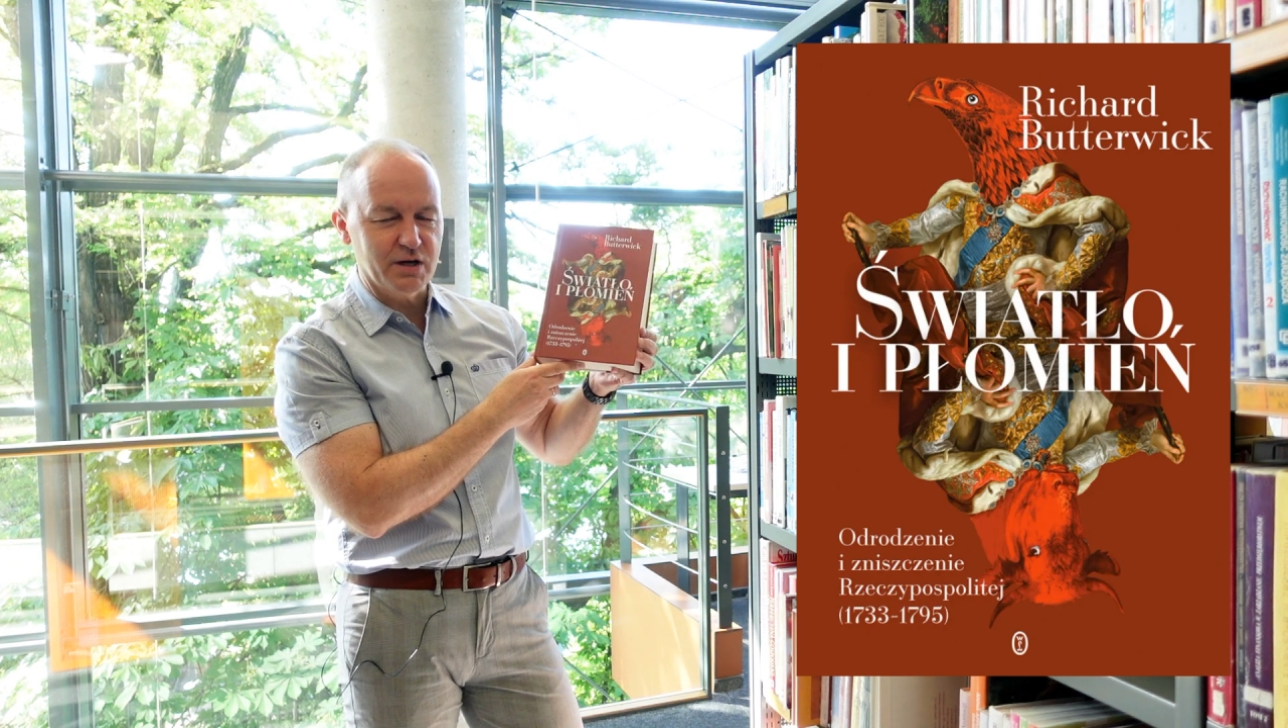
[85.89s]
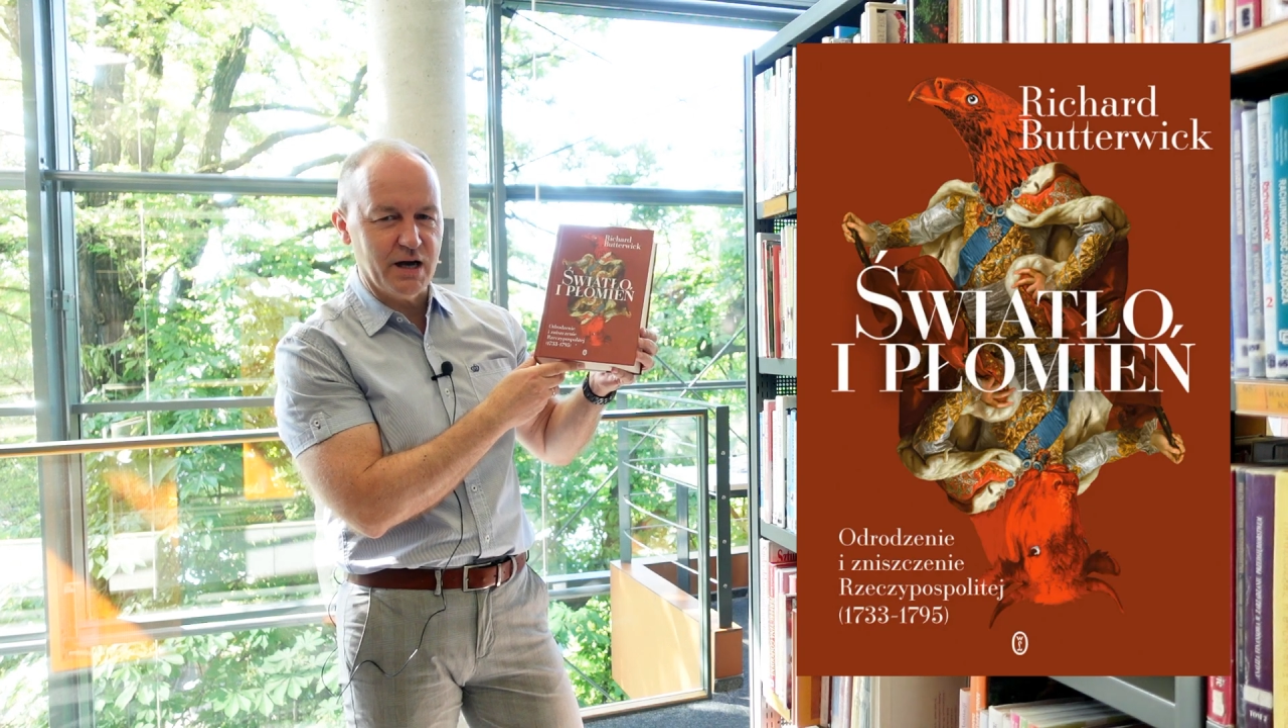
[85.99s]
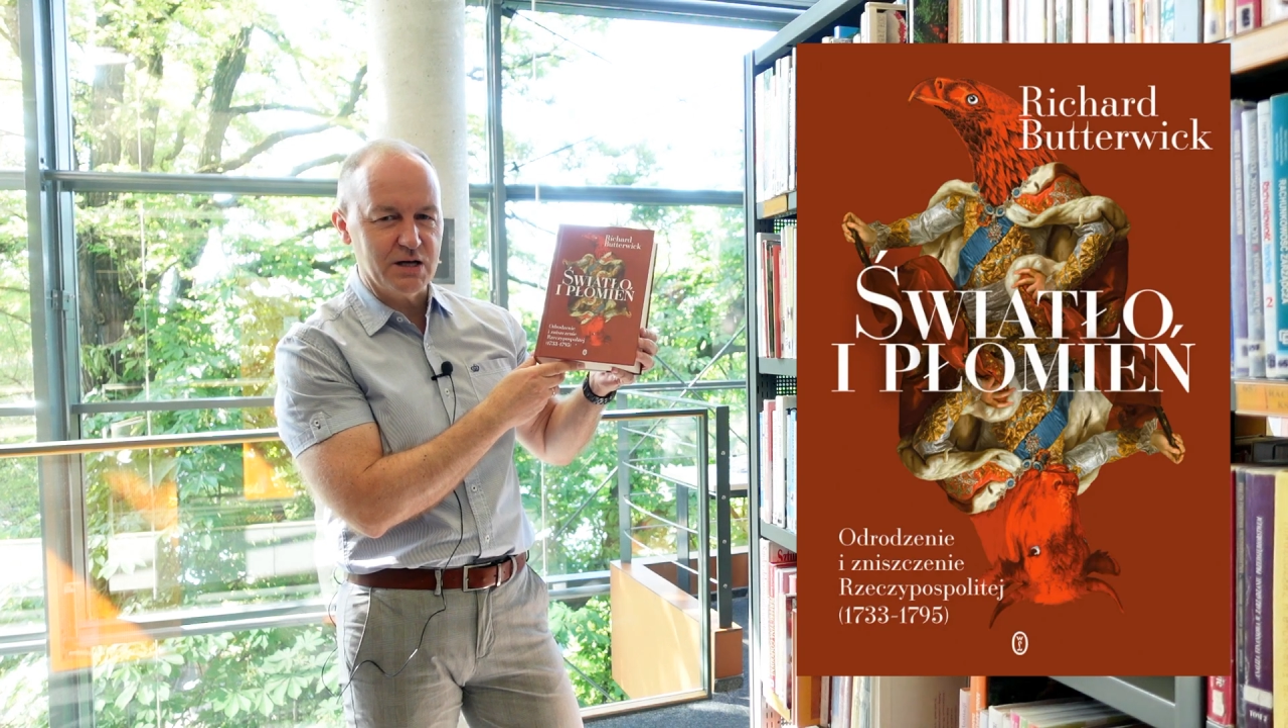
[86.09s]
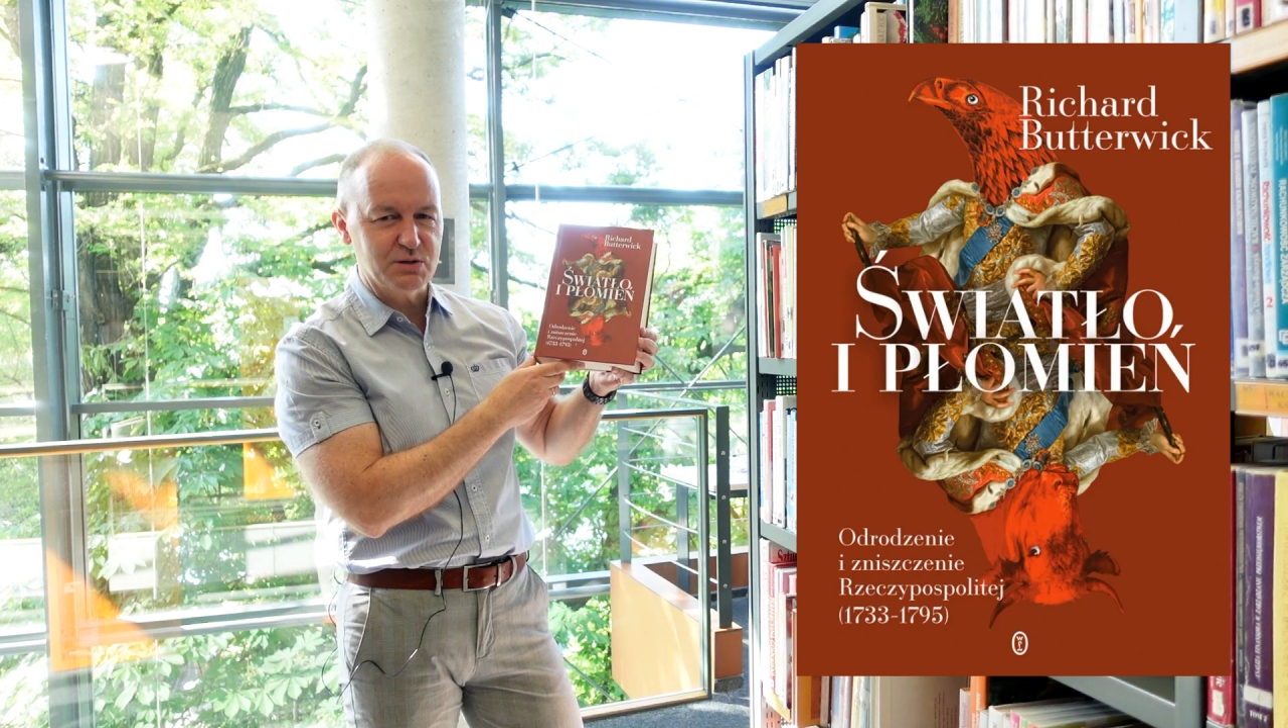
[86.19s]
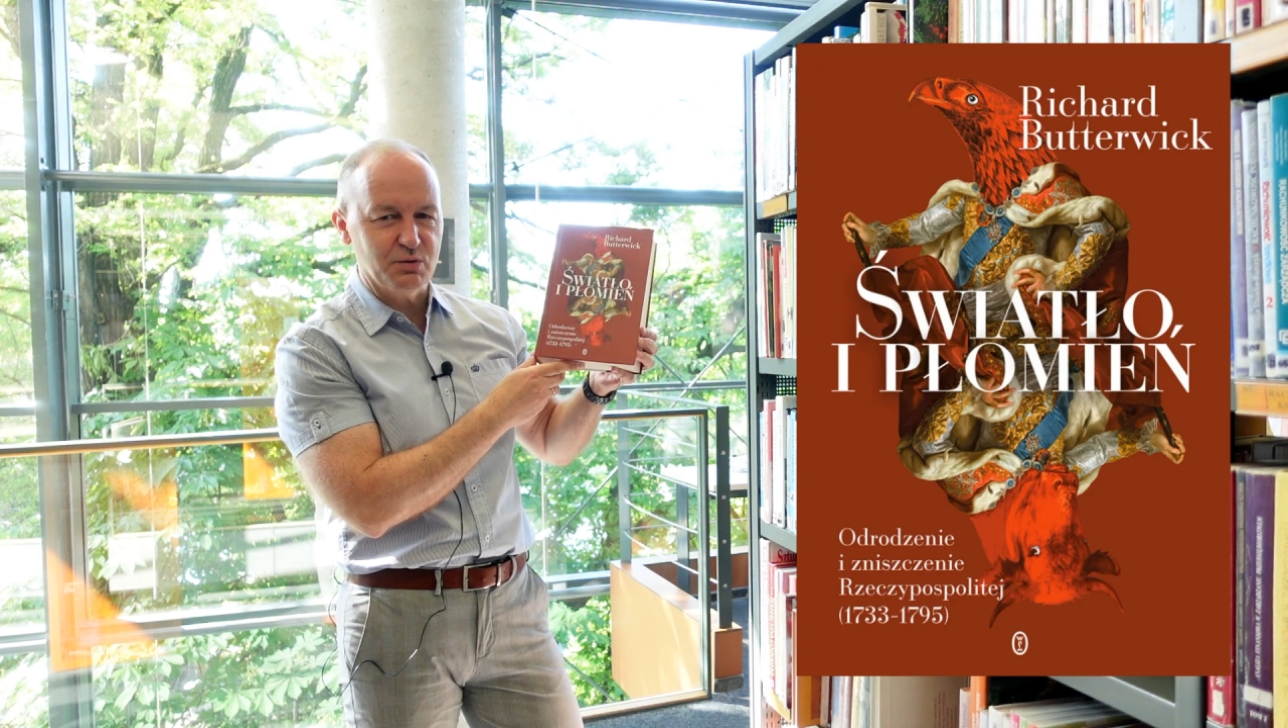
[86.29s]

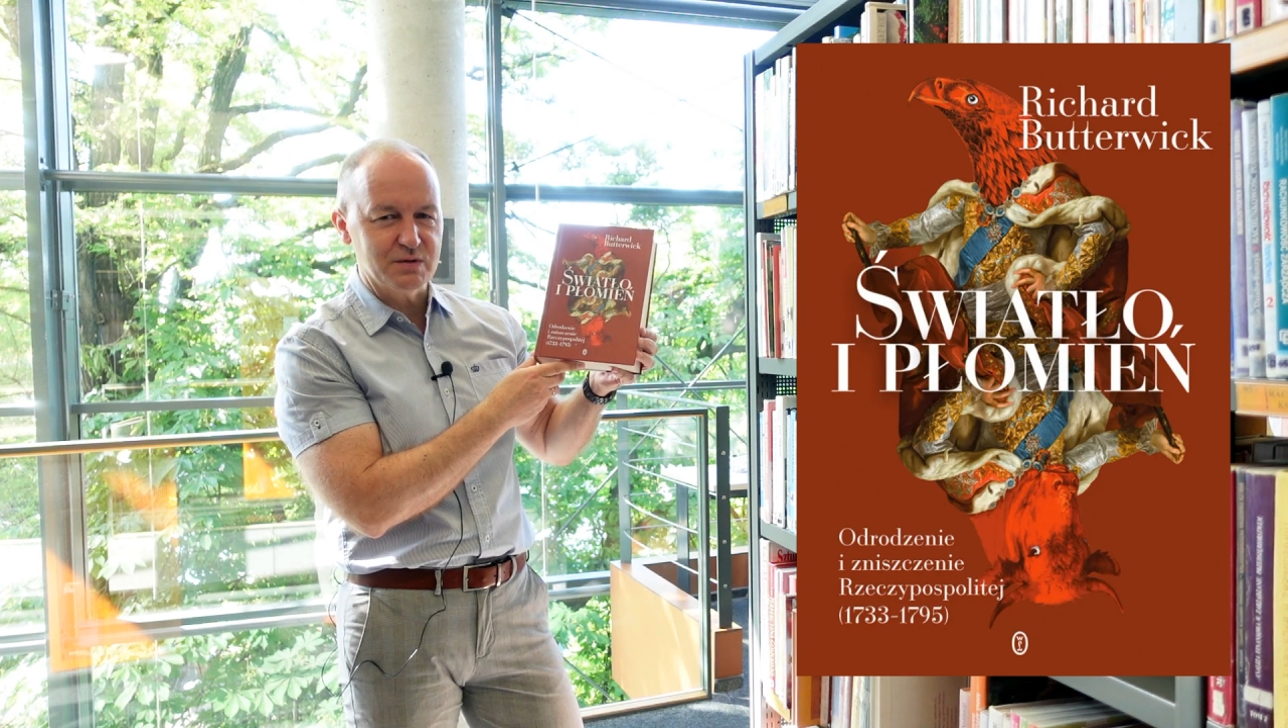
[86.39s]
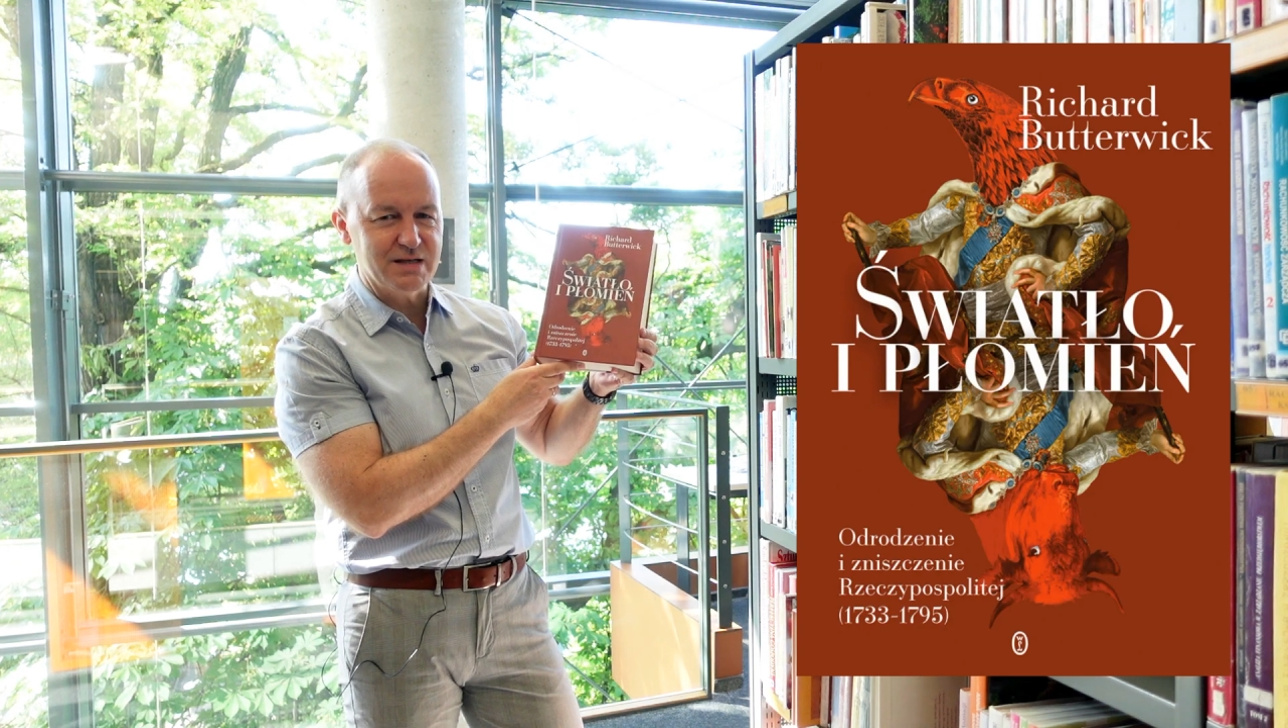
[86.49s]
karczmą